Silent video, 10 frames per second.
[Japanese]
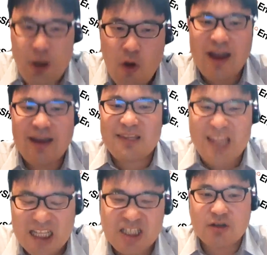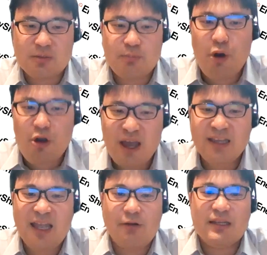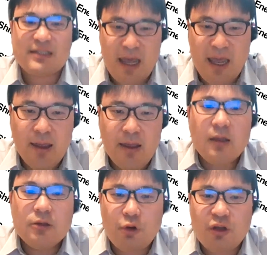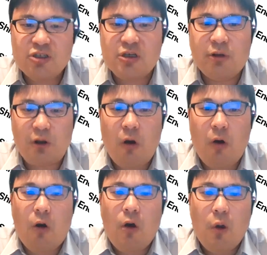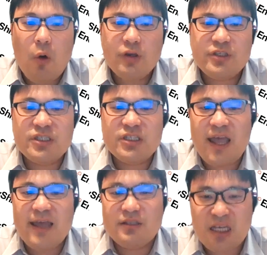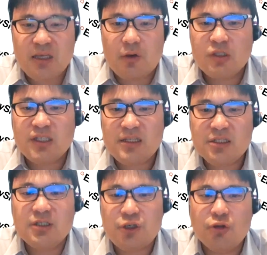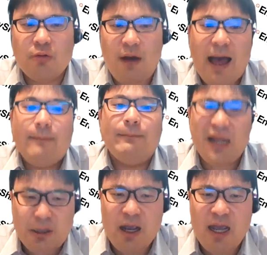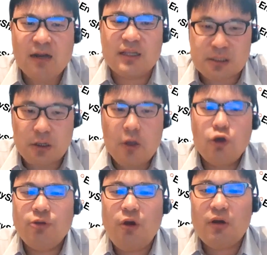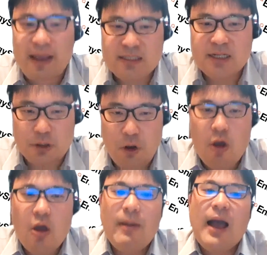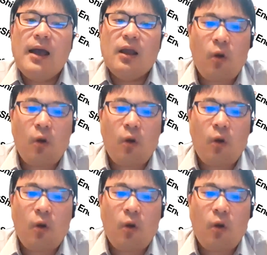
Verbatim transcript: 日本海に出してるんです僕が言いたいのはですね、トリチウムの放出自体の是非、こちらについて言うのは、まだわかるんです。海を汚すなと。まあ、